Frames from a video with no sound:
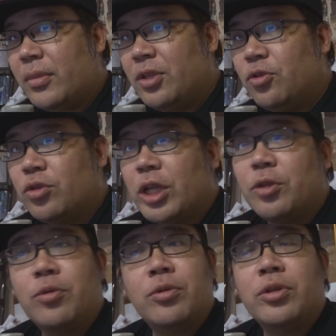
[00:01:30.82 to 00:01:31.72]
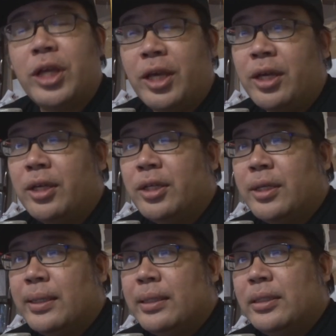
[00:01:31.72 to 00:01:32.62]
言ったところで
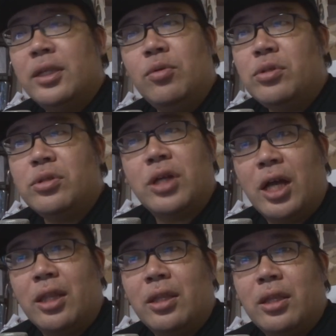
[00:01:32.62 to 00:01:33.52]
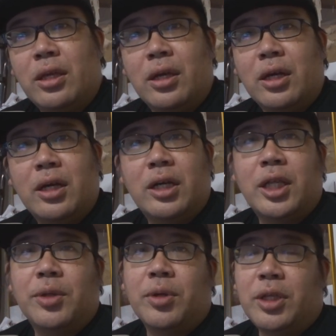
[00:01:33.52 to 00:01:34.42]
じゃあどうするかって考え
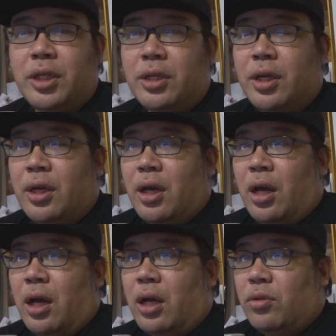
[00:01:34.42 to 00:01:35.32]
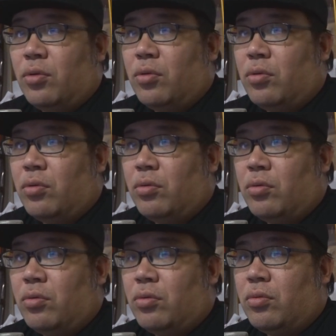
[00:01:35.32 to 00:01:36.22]
た時にあ
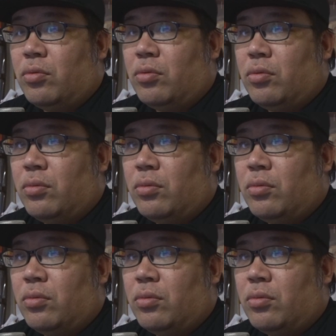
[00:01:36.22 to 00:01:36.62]
のー、